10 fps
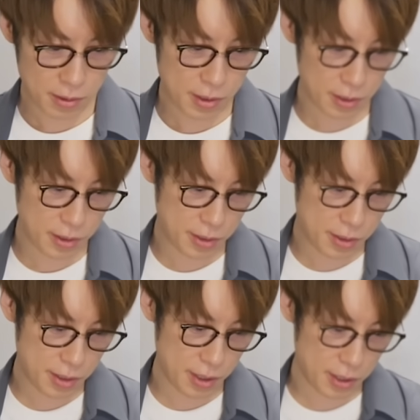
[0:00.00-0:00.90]
ジャッ
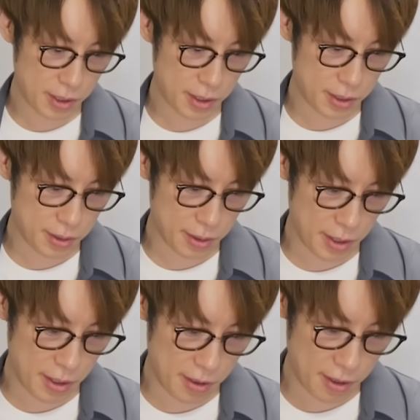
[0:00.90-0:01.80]
ジアイズ
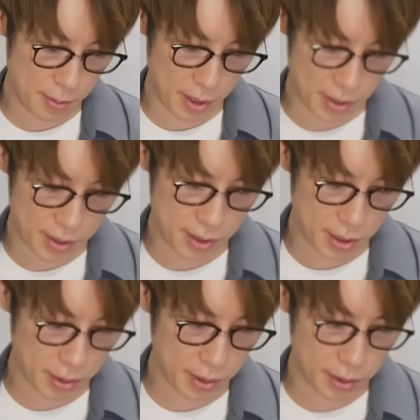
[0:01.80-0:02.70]
で八神が
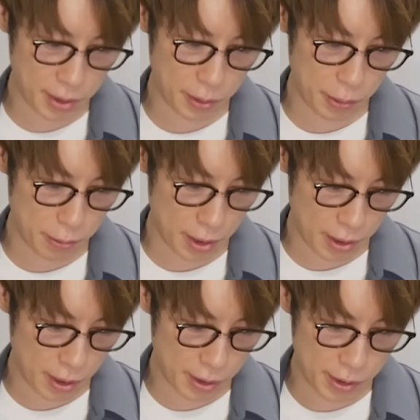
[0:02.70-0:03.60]
使ってるよう
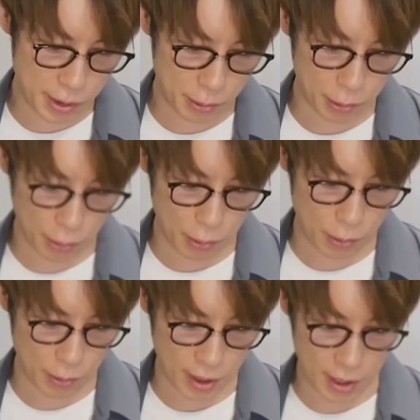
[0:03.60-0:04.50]
な感じの
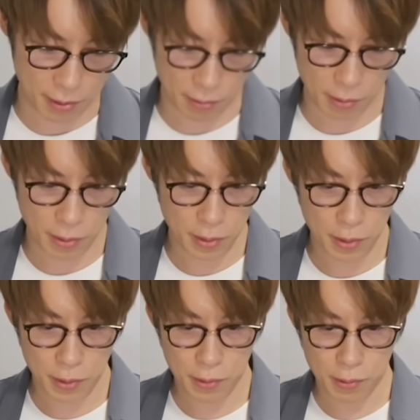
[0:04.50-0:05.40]
ドローンがある。
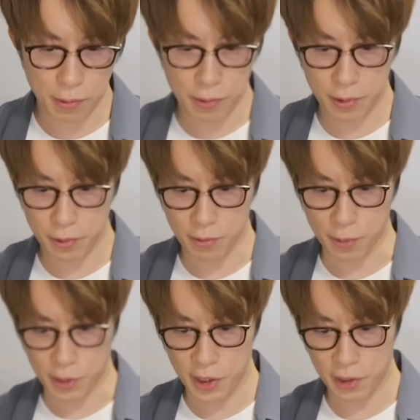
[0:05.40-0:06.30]
こういうの
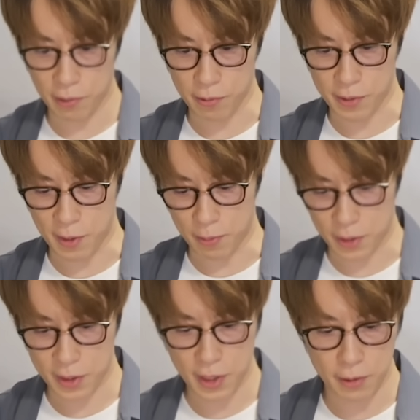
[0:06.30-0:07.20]
も桐生さん
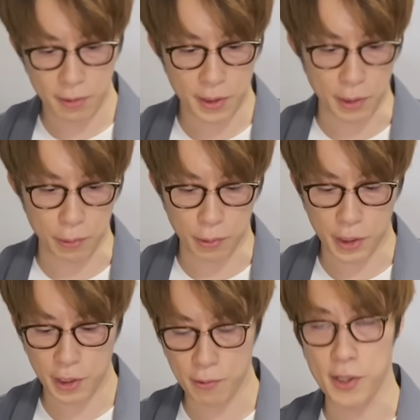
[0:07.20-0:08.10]
も使うってこと。
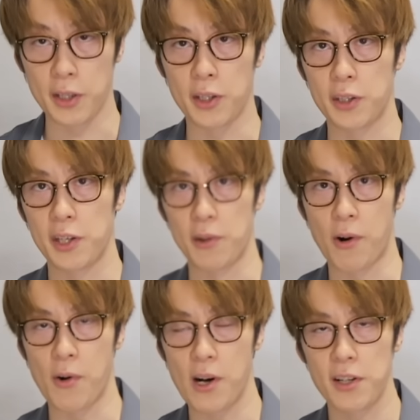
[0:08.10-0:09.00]
桐生さんって言っていいの
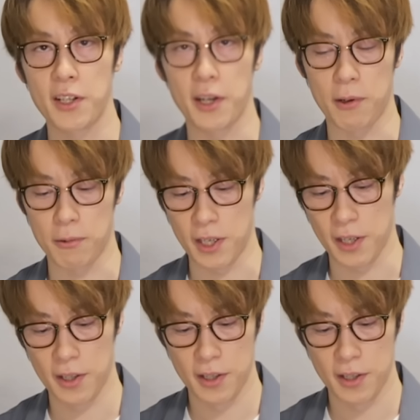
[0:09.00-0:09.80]
か分かんないけどね